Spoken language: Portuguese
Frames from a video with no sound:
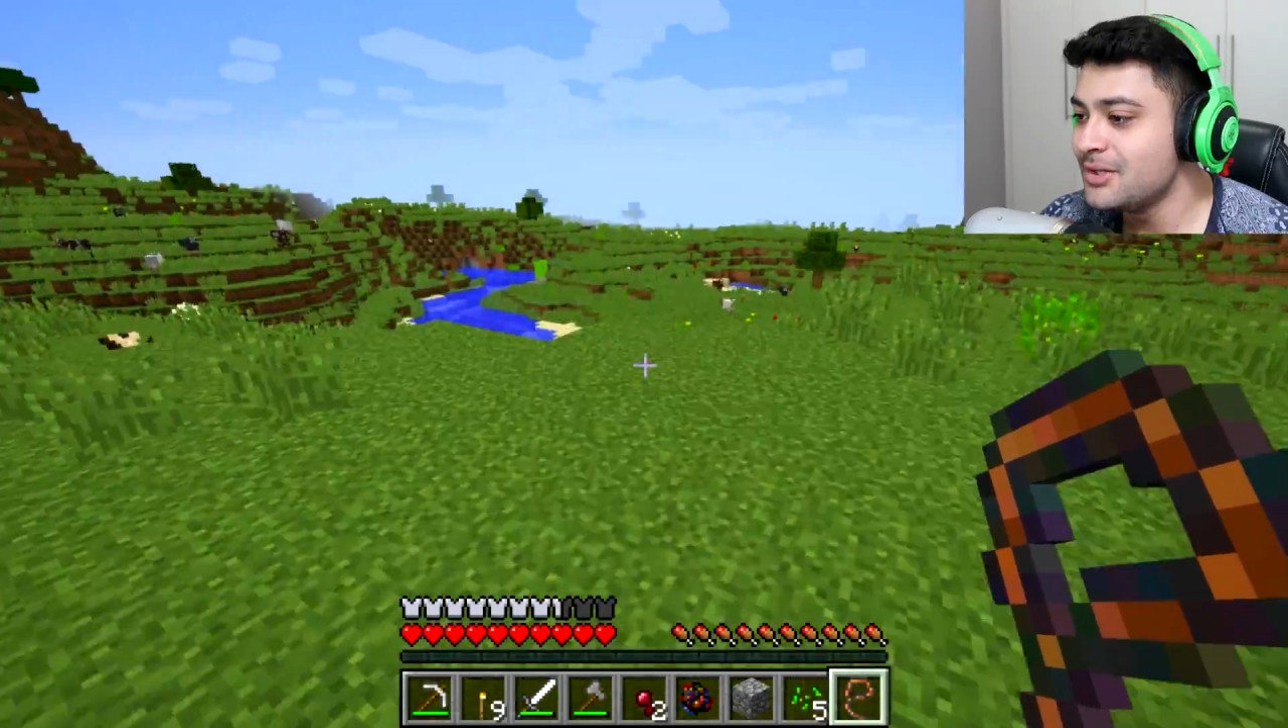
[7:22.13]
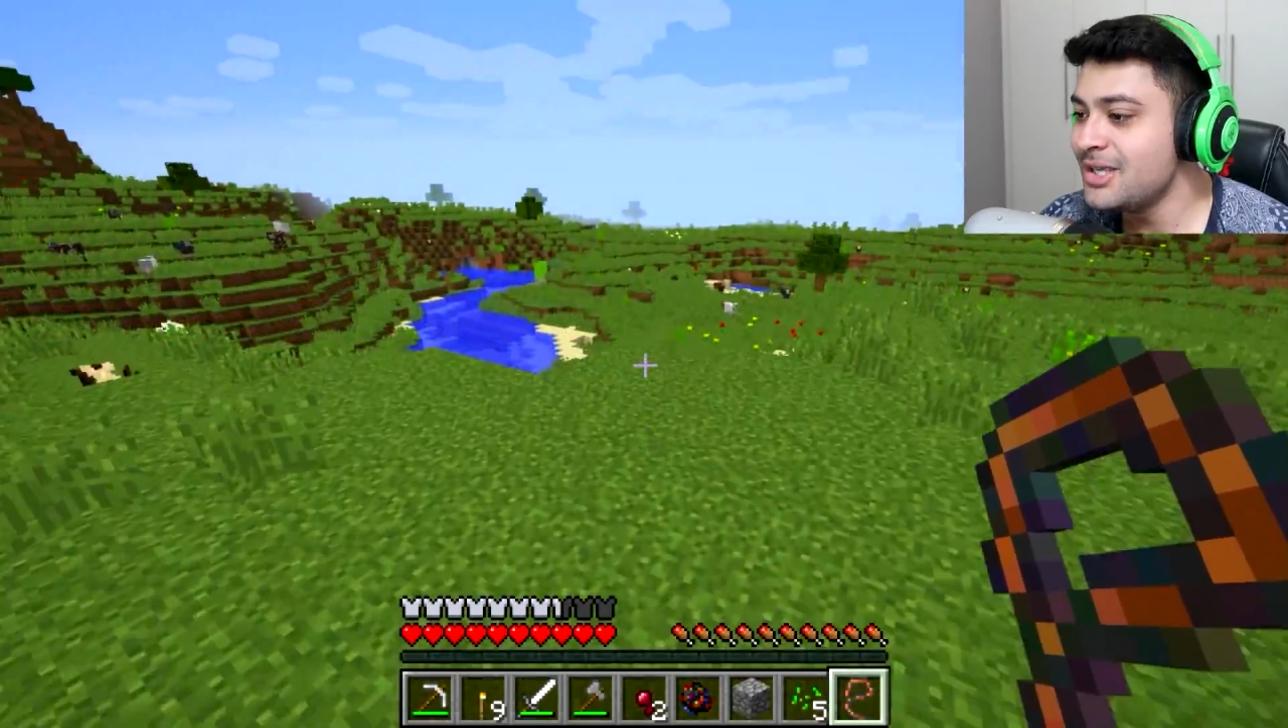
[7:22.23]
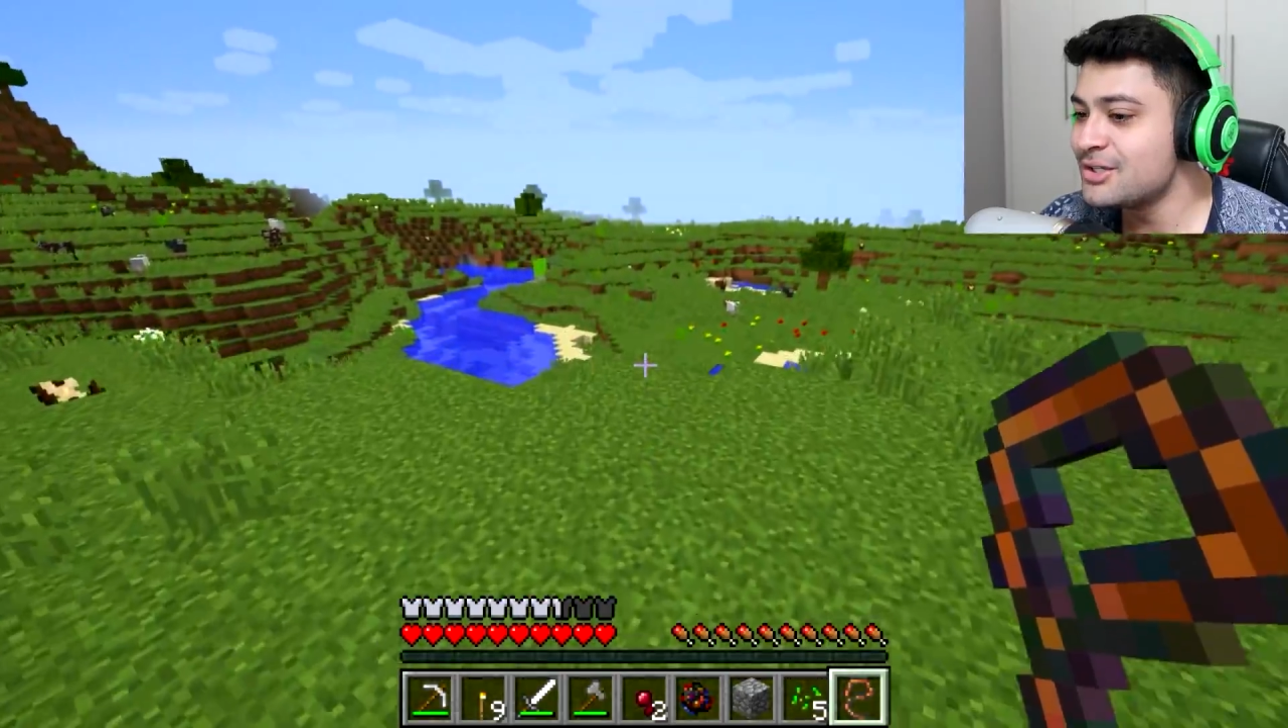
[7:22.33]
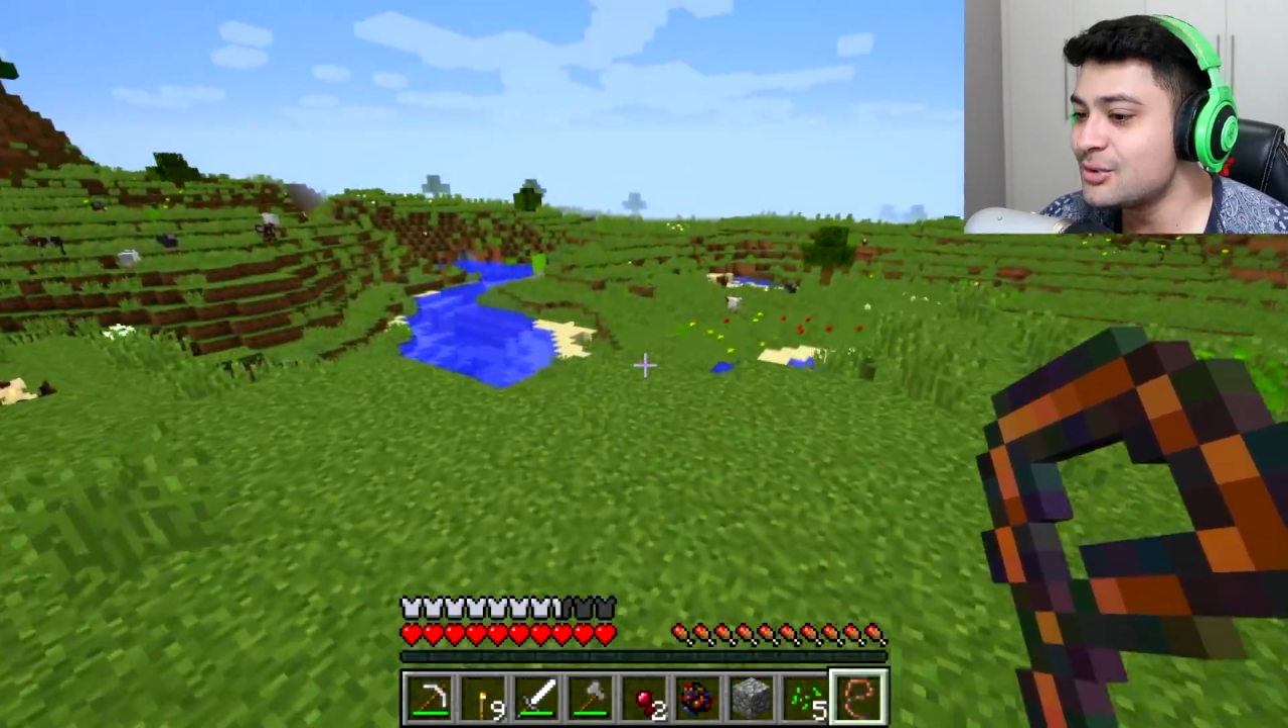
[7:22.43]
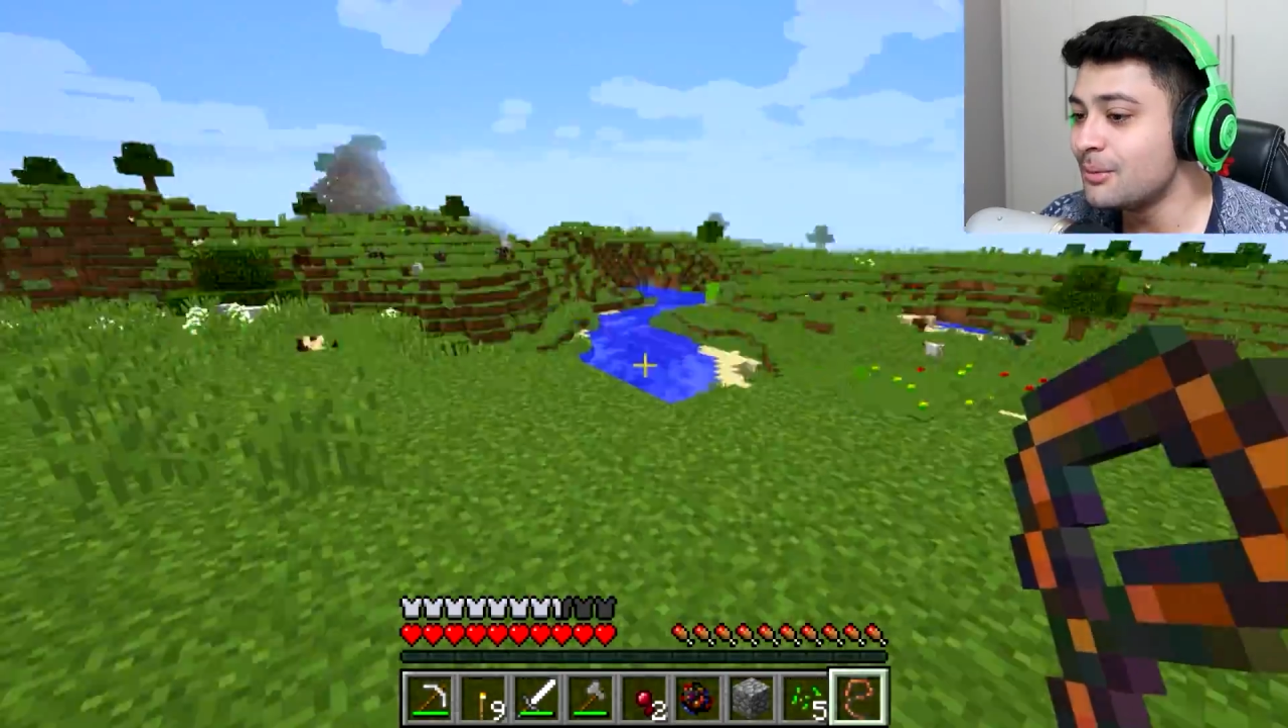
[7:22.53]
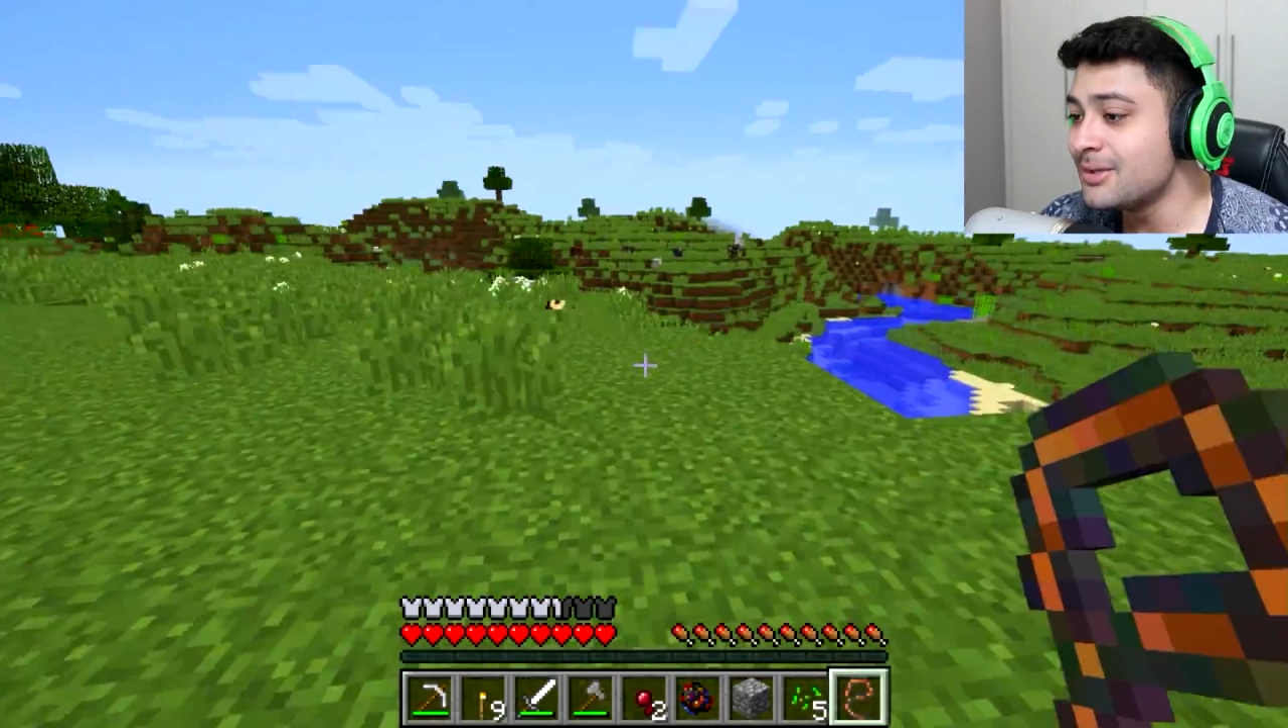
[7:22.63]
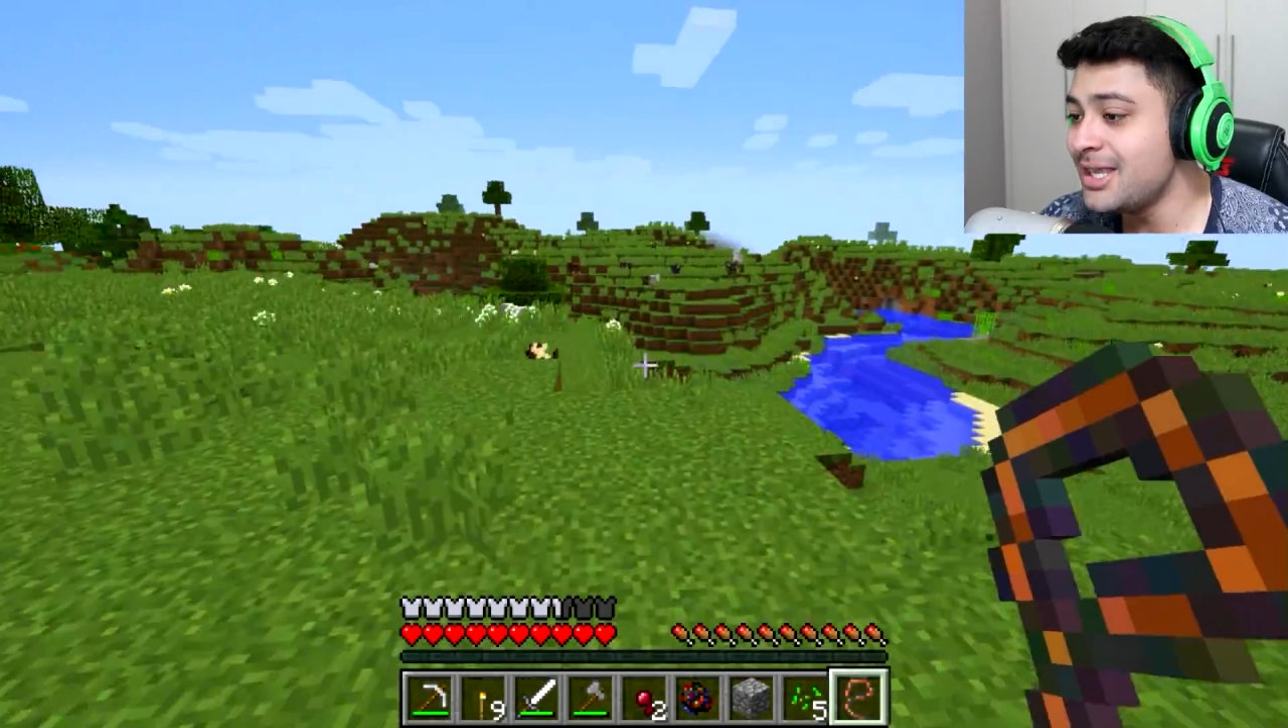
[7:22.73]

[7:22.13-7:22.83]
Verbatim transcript: Isso.